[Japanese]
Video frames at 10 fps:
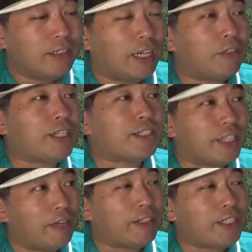あのです
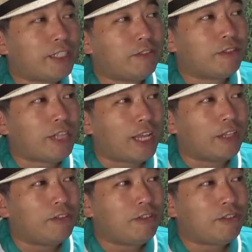ね、私のね、
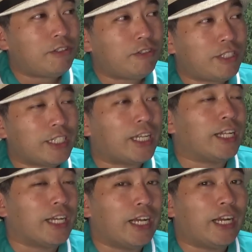入場時
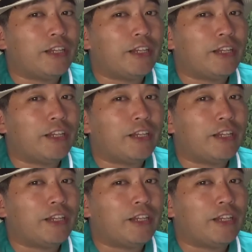間が、